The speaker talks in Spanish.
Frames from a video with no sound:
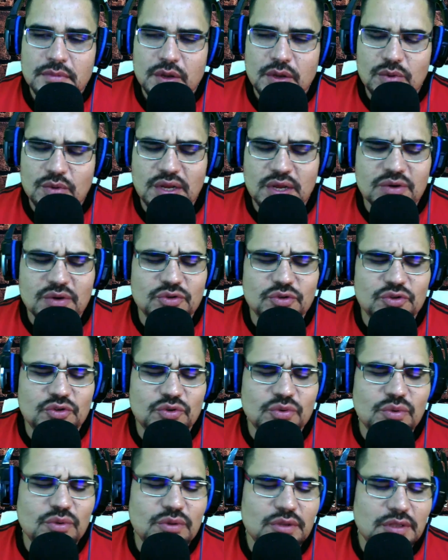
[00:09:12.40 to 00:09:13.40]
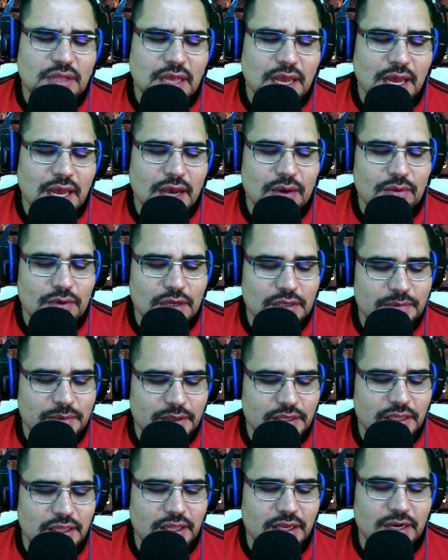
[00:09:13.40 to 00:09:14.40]
Una consulta, una
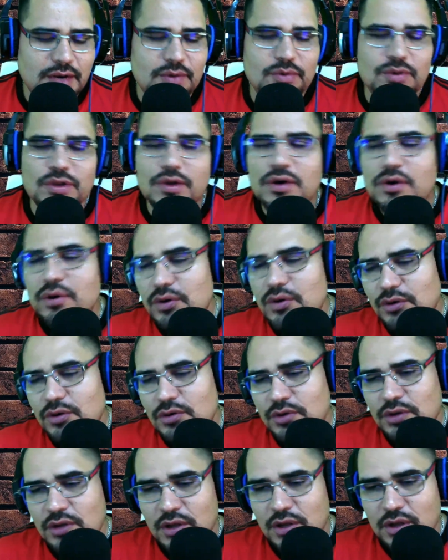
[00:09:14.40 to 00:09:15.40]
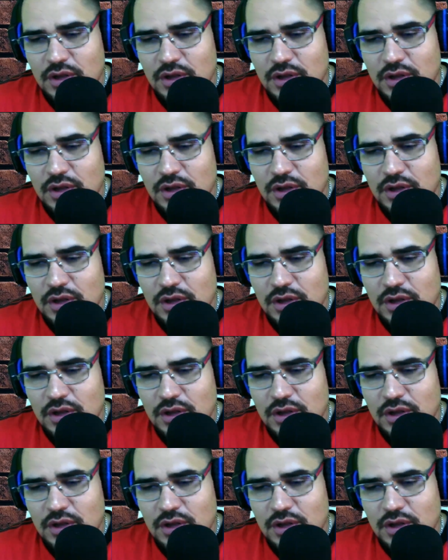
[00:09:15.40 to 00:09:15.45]
especie de reunión,